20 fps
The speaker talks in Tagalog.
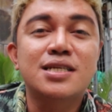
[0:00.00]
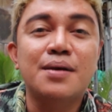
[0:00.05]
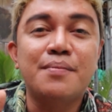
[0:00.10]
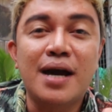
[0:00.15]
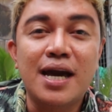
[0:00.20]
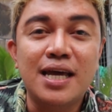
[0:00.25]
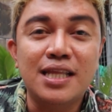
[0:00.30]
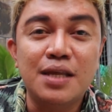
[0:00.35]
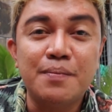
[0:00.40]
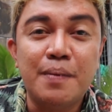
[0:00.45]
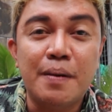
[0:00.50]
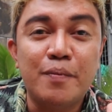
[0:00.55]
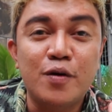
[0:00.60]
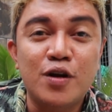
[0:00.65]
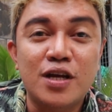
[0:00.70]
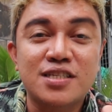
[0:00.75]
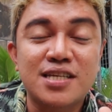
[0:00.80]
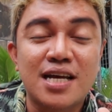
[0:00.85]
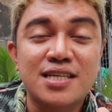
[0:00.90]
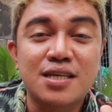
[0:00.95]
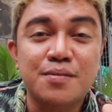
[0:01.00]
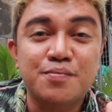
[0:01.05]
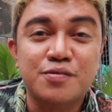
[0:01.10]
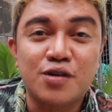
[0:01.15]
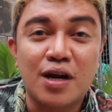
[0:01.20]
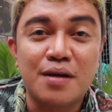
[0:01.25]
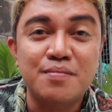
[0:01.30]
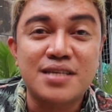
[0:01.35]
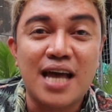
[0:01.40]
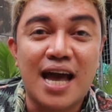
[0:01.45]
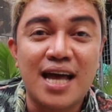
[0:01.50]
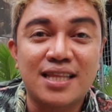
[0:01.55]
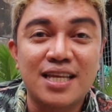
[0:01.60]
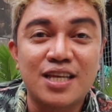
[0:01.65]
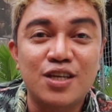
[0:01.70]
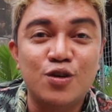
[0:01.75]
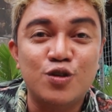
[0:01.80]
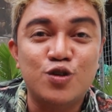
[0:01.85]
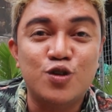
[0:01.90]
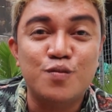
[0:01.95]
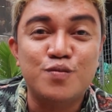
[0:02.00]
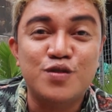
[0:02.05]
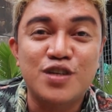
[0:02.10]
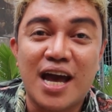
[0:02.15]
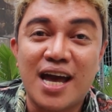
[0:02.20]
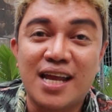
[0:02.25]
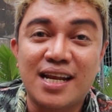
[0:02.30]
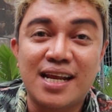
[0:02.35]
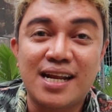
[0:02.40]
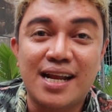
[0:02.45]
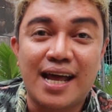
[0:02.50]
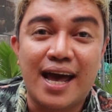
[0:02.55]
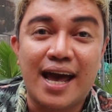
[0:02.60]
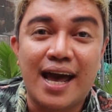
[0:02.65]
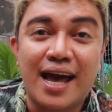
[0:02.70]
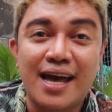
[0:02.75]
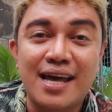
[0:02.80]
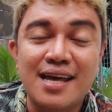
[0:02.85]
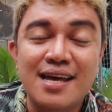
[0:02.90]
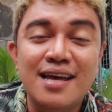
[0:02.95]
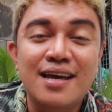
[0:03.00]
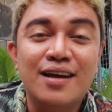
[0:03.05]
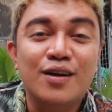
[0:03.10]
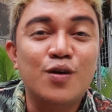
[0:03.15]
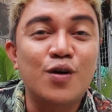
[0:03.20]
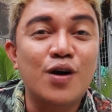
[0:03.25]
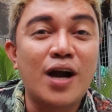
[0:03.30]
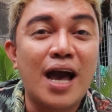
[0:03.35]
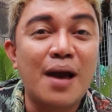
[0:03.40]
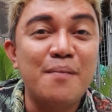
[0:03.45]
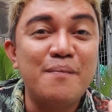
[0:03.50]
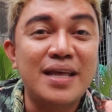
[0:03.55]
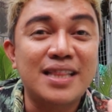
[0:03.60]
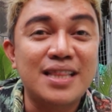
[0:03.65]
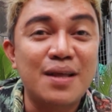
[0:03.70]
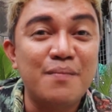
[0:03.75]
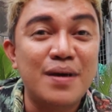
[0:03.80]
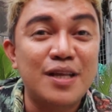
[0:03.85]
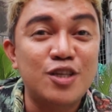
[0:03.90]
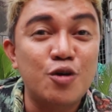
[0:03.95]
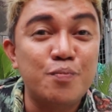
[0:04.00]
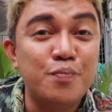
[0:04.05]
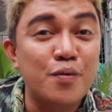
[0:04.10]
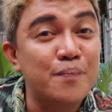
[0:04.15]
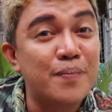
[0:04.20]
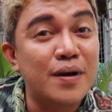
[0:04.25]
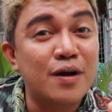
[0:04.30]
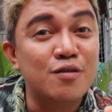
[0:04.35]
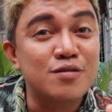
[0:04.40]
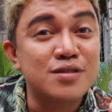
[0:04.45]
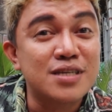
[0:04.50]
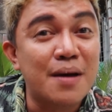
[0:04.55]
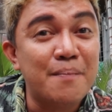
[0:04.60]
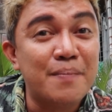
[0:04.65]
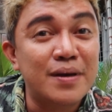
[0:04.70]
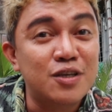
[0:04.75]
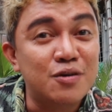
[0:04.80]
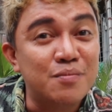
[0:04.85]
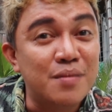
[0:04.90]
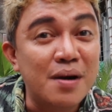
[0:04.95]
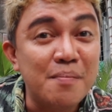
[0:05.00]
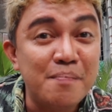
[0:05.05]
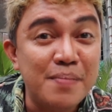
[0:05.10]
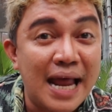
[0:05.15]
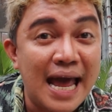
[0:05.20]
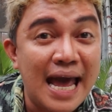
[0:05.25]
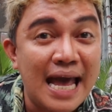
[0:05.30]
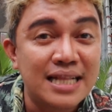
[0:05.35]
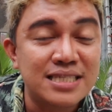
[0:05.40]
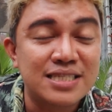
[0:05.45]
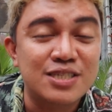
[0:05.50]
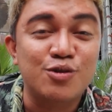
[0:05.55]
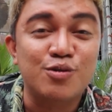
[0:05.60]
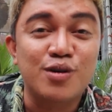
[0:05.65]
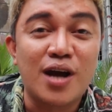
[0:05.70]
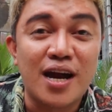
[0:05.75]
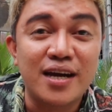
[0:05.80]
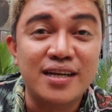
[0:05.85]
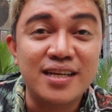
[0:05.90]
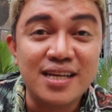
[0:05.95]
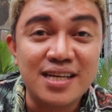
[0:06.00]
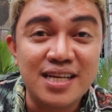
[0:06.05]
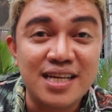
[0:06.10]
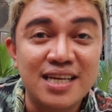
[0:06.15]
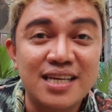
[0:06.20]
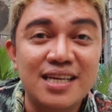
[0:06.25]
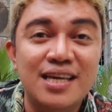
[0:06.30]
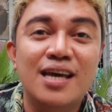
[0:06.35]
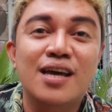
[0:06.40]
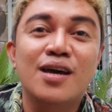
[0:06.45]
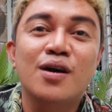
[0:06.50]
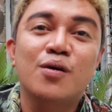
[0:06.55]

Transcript: Sa mga hindi pa po nagsasubscribe sa ating YouTube channel ha, kung uh, bet na bet nyo pong pag-usapan yung mga plants, yung gardening,